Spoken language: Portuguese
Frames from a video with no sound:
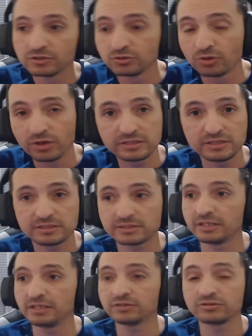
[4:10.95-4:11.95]
2
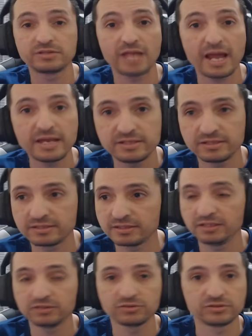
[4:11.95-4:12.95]
inscritos, 10
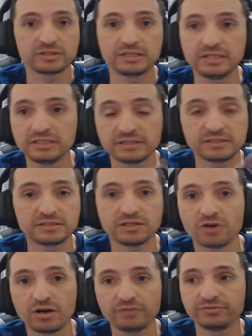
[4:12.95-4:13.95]
inscritos, 15,
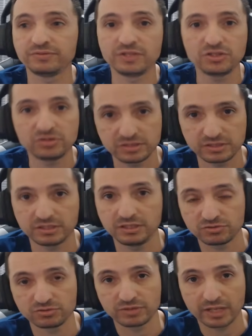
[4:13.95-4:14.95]
19, 20
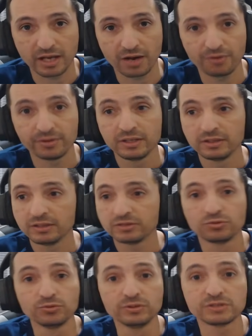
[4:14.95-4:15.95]
inscritos no canal,
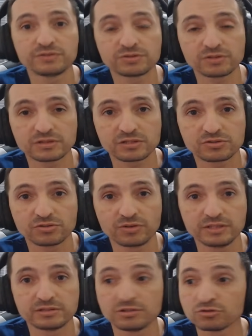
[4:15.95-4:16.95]
duas
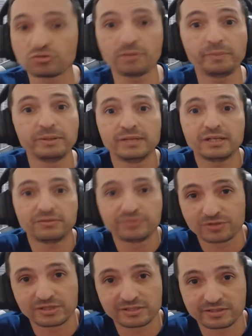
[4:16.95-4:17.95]
visualizações. Eu sou a primeira
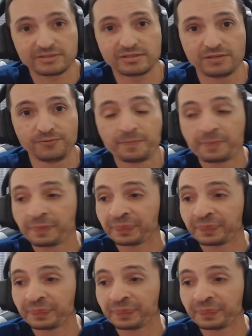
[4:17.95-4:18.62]
visualização.